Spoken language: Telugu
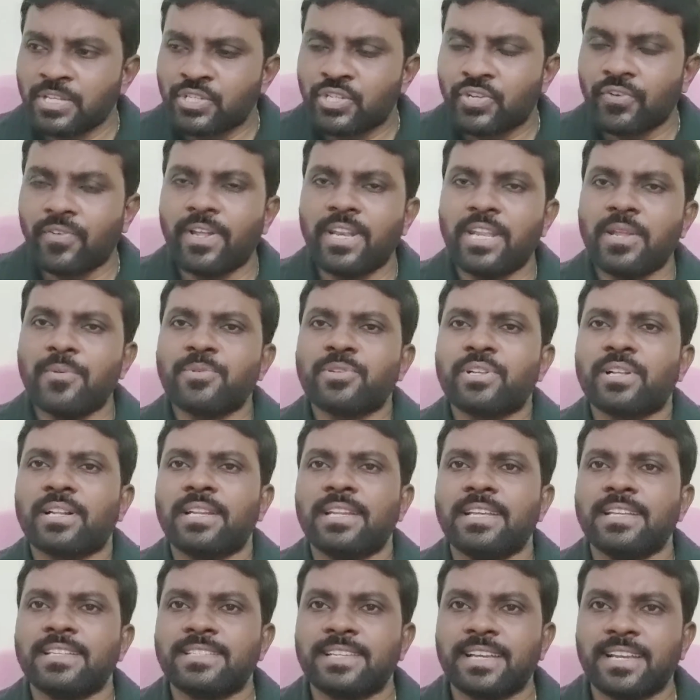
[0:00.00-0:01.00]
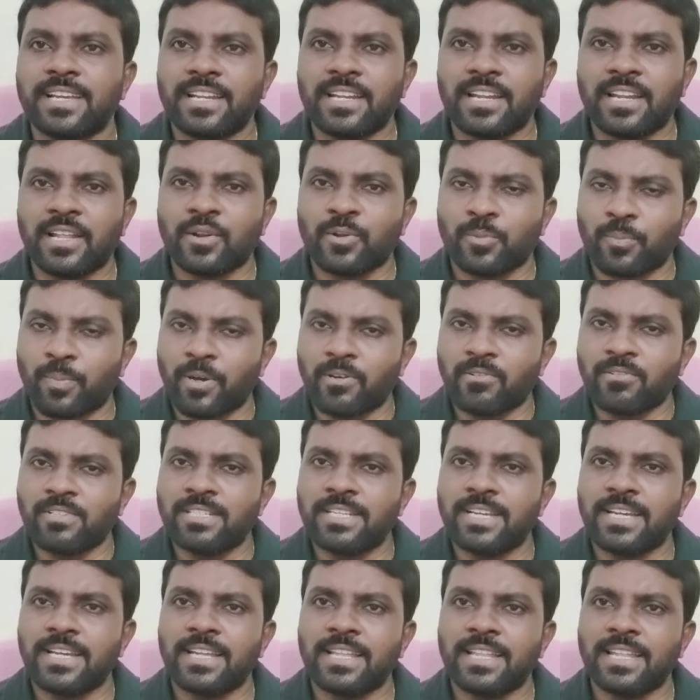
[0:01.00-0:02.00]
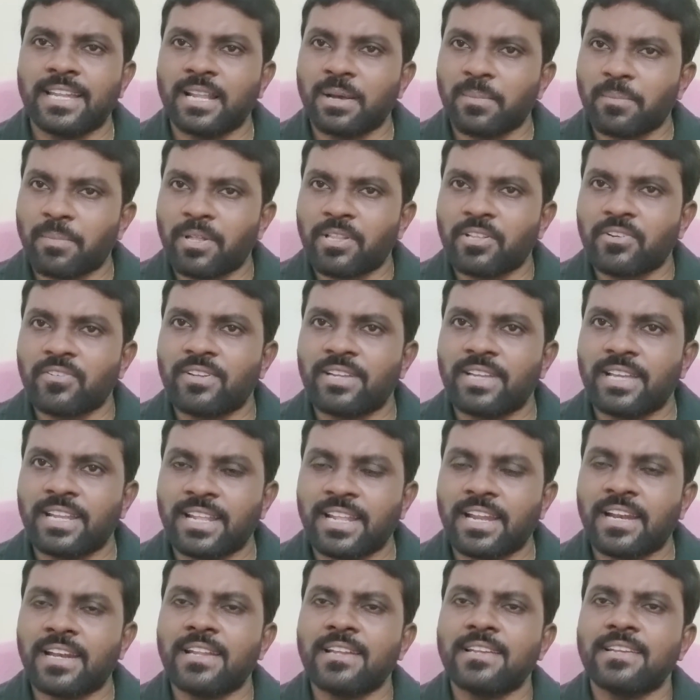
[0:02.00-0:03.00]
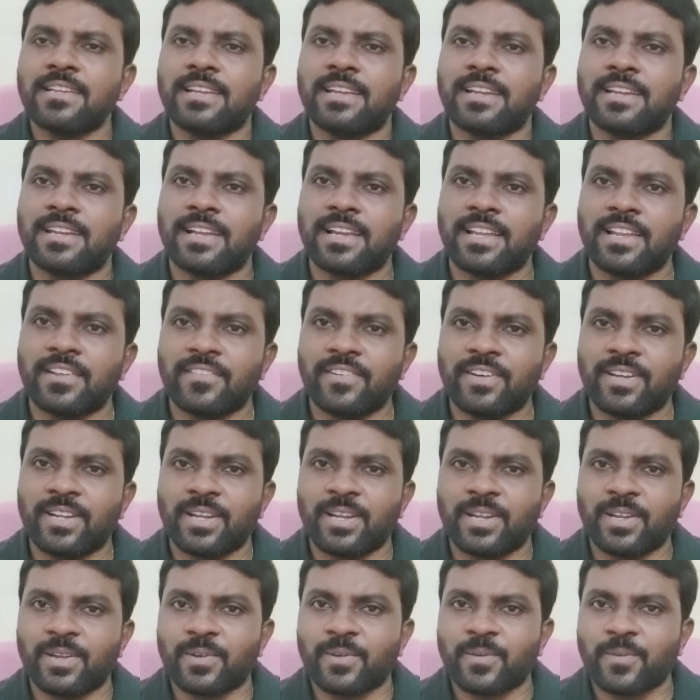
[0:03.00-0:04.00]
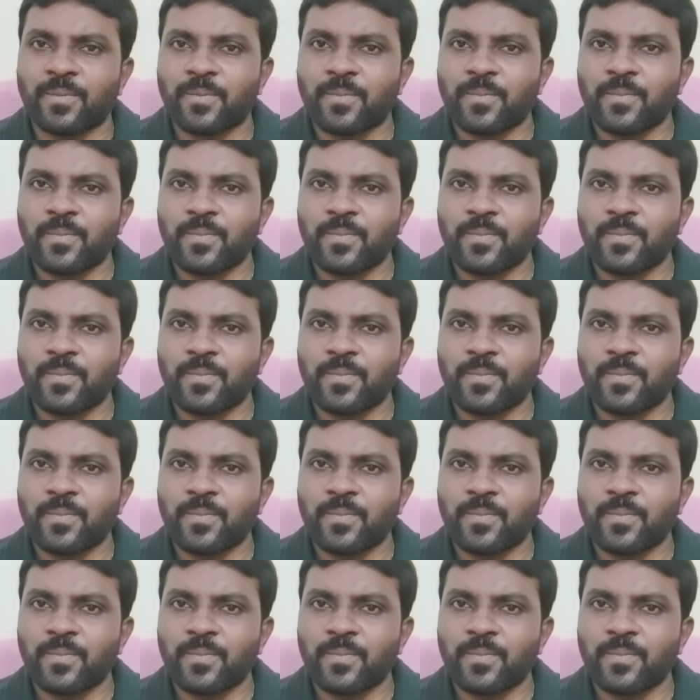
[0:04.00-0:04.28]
చివరి నిమిషంలో నేను చేయనన్నారు పనులు చేయలేదంట పదవులు లేదంటే టికెట్ కానీ ఇవ్వనన్నారు